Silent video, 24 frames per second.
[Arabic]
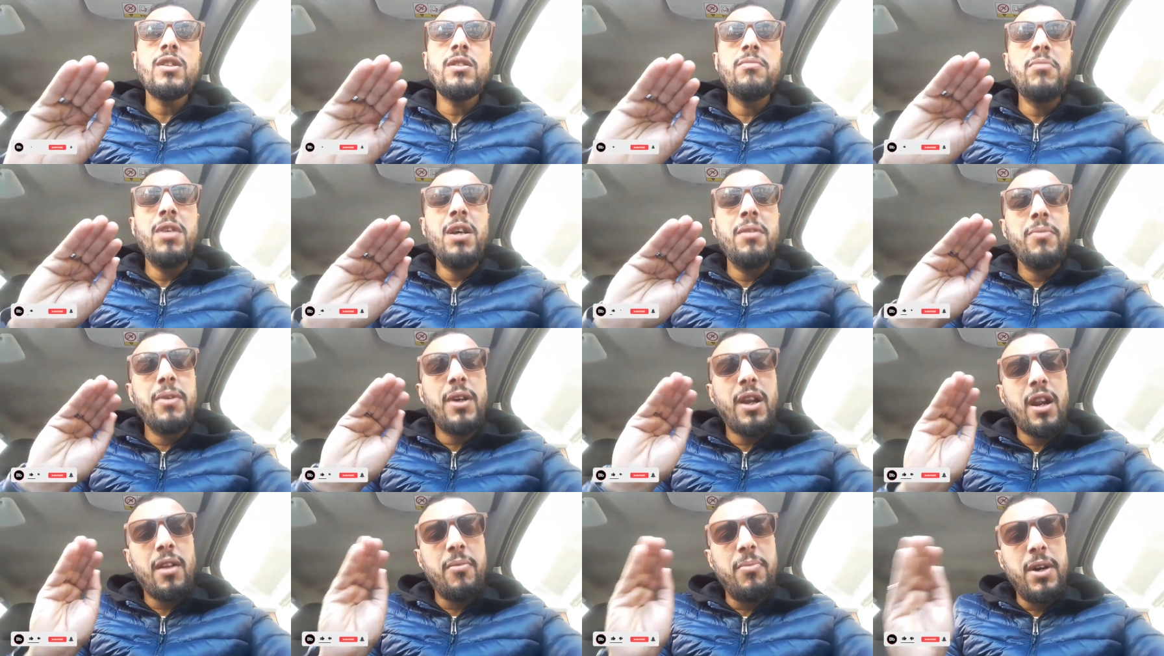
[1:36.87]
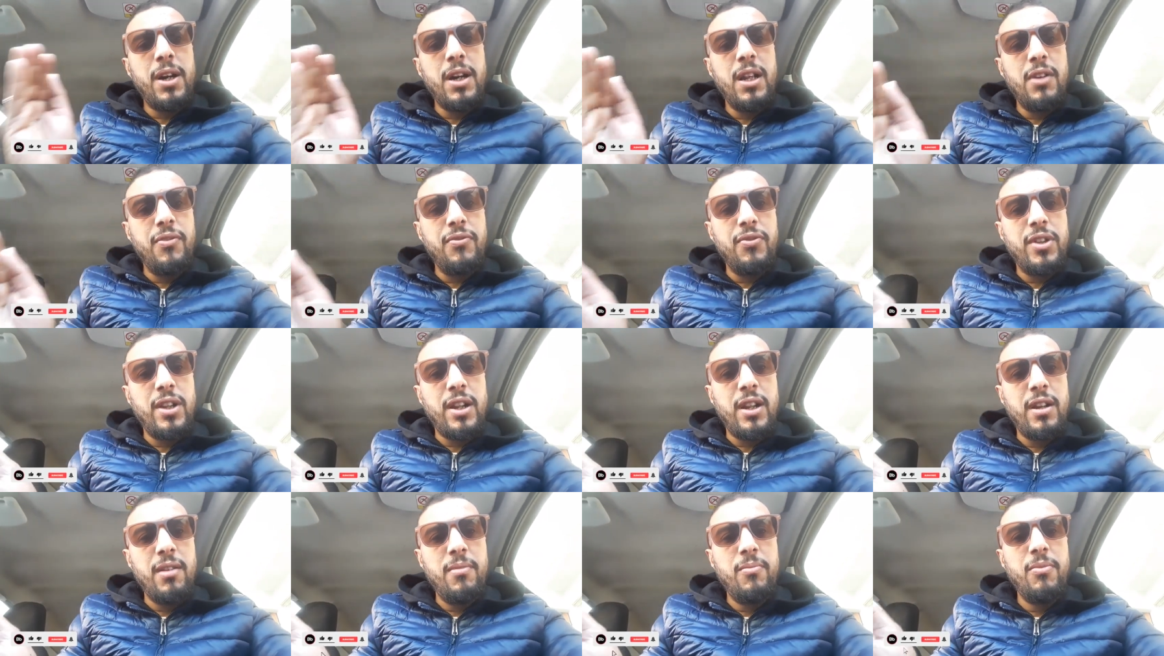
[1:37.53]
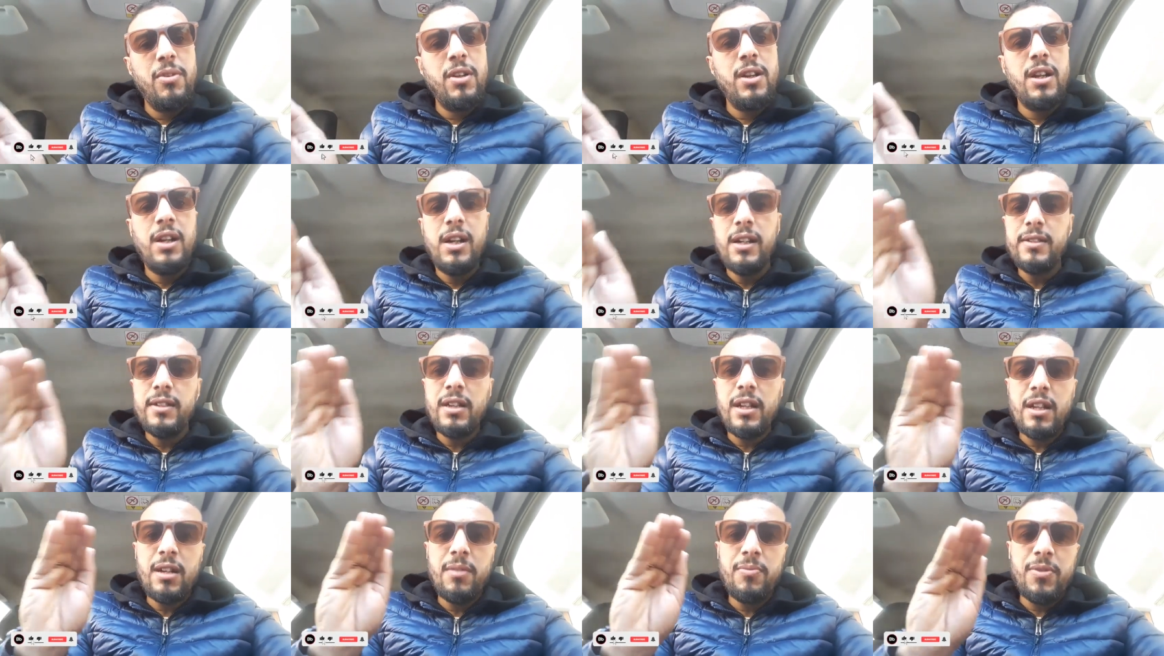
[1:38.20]
ما بين 4000 درهم
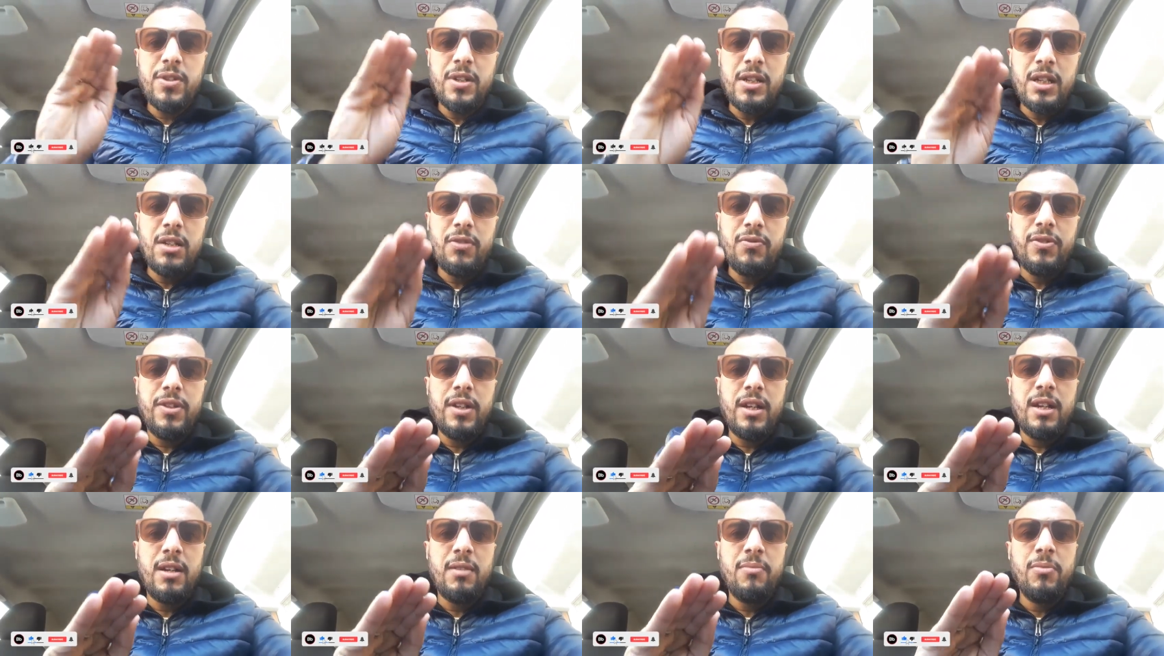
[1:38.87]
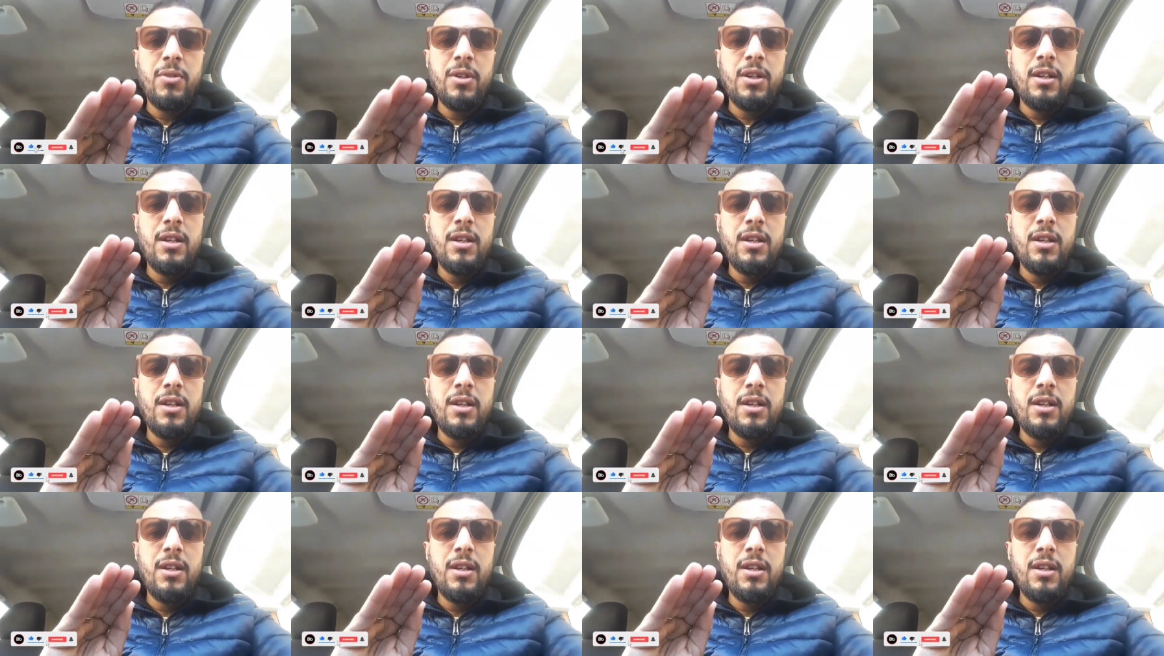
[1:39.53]
حتى ل 5000 درهم